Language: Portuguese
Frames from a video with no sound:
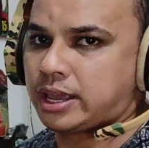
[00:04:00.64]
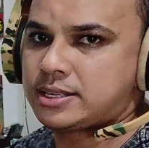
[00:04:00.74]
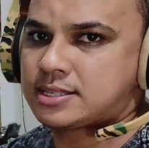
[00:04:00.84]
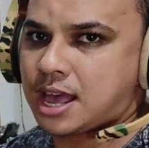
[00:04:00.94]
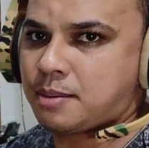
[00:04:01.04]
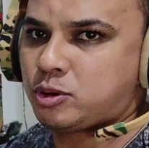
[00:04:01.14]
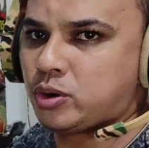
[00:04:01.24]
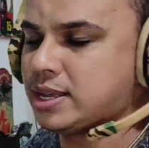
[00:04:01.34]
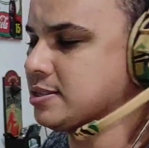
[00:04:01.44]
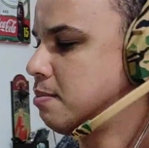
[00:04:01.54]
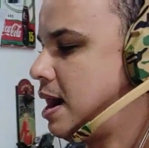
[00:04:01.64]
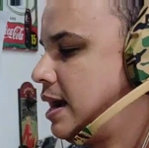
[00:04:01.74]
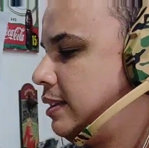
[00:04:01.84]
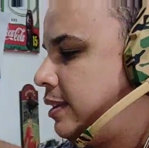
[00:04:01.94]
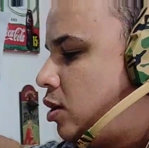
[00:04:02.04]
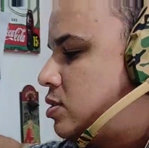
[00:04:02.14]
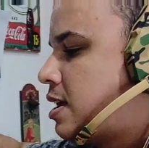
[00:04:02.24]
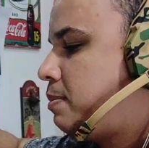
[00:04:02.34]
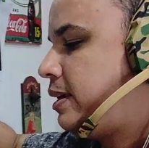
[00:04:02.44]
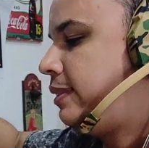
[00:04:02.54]
quem sabe conhece a marca Dell,
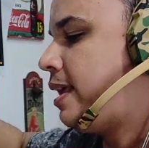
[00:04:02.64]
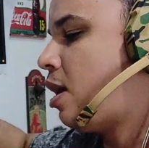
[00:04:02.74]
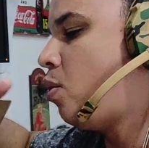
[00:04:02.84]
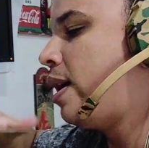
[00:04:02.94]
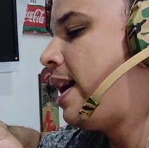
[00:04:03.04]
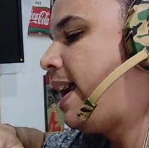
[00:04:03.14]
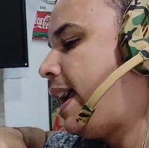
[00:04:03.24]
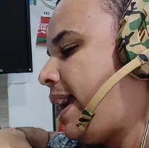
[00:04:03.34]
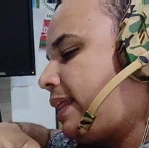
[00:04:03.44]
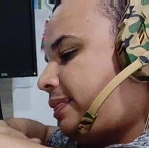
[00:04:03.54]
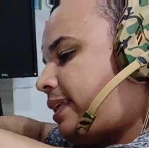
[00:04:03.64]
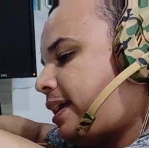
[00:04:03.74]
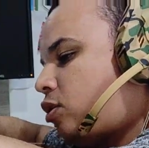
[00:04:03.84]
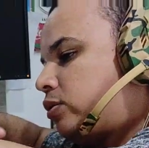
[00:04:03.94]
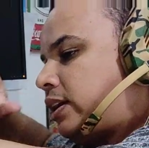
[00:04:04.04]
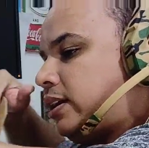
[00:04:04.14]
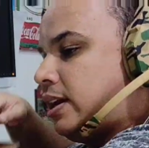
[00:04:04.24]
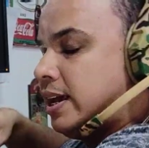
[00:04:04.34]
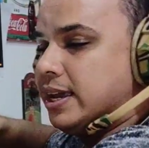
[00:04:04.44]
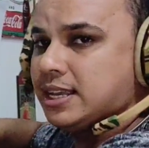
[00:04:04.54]
sabe que Dell é Dell, né?
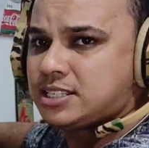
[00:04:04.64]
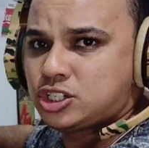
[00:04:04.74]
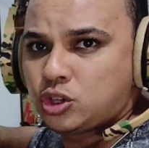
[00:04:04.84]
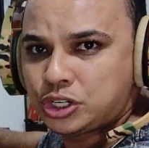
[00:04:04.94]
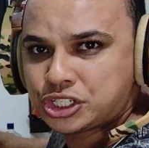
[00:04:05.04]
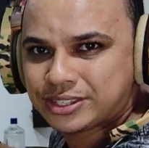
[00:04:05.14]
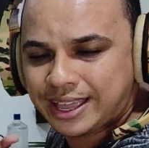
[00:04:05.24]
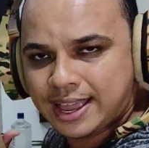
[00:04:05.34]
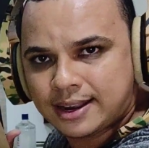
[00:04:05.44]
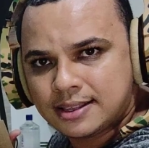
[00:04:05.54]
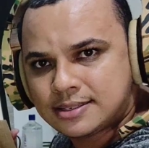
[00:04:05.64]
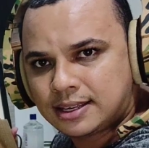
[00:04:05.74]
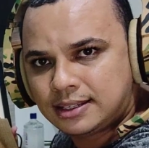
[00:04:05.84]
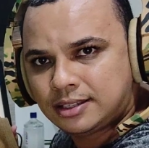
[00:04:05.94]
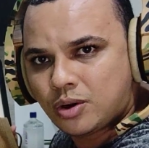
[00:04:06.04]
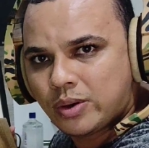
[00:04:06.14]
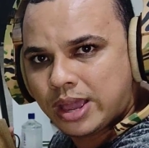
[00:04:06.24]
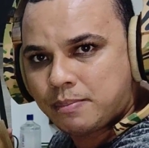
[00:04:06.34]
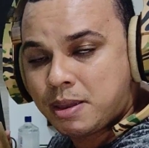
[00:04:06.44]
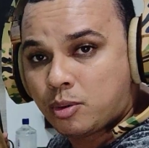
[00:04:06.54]
Esses 2 teras, ele não
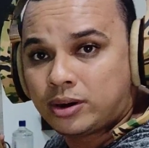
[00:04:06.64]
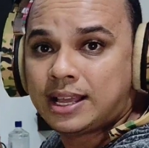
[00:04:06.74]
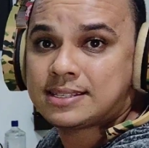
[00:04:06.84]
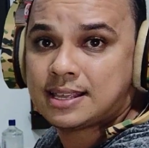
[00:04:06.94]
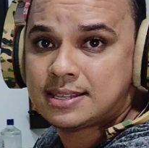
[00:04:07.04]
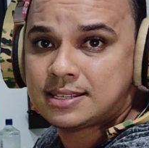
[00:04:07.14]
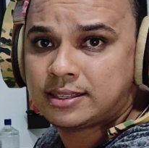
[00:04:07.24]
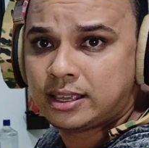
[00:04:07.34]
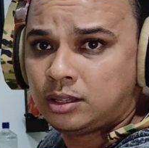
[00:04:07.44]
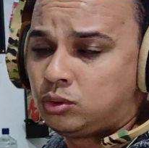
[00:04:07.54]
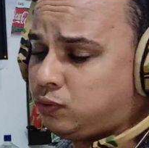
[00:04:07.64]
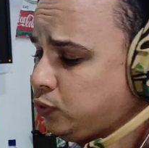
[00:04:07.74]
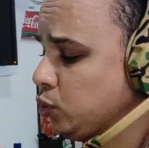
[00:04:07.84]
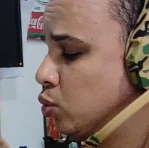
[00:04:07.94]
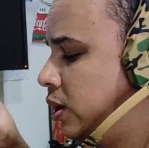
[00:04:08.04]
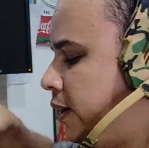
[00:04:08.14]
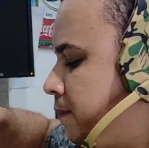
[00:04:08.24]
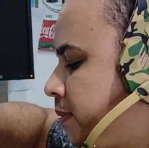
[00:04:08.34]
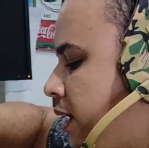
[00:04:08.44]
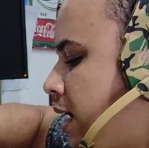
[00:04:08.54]
é memória SSD. No futuro aí
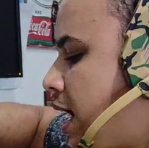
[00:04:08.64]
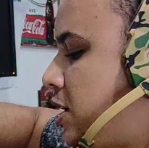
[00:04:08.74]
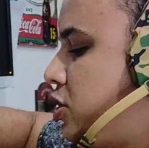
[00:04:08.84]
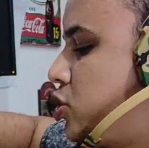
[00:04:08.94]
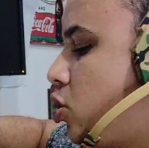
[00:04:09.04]
a gente